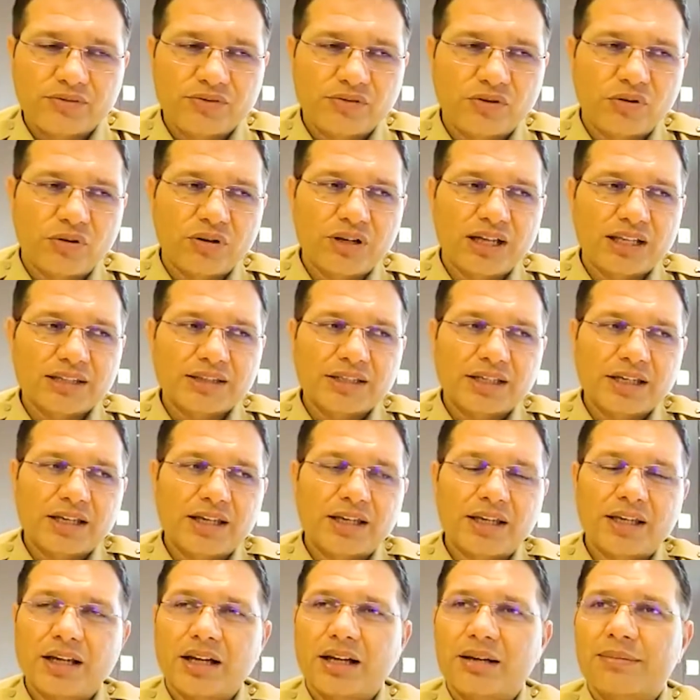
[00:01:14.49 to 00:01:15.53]
फ़ोन आता
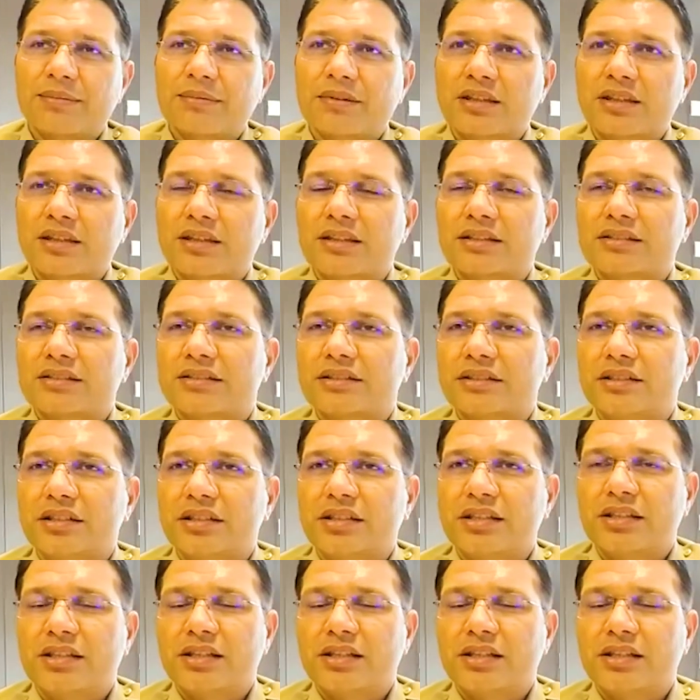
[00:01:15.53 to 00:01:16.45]
है आपके किसी